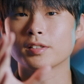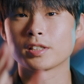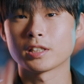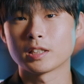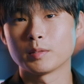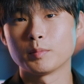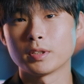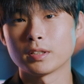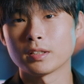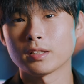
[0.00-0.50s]

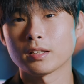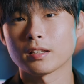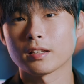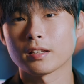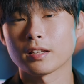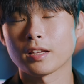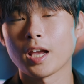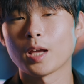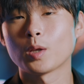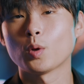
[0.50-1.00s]
지금은
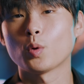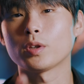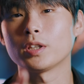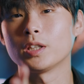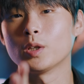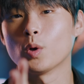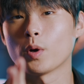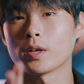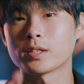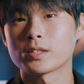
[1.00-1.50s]
캐논
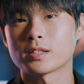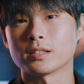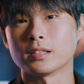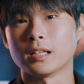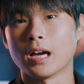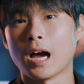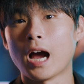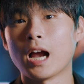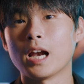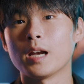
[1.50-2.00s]

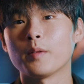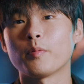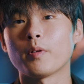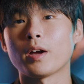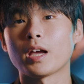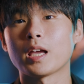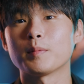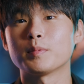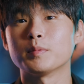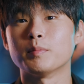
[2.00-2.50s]
EOS
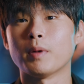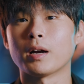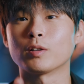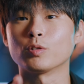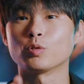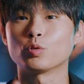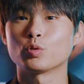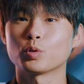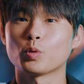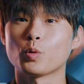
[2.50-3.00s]
R5
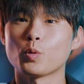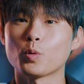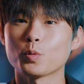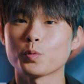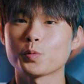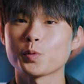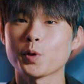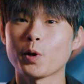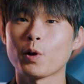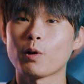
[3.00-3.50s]
마크2로
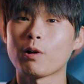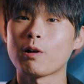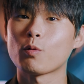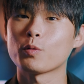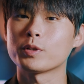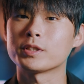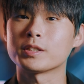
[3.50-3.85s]
촬영하고